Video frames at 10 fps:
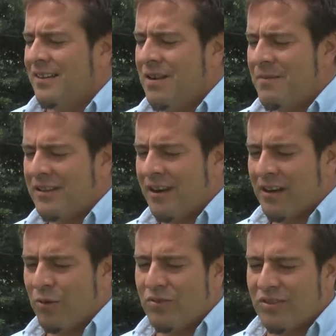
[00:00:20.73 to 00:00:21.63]
una maestría en
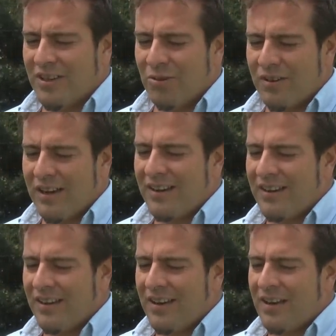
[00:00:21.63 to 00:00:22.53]
recursos naturales
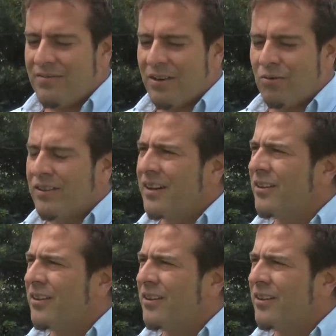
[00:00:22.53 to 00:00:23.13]
en la Facultad de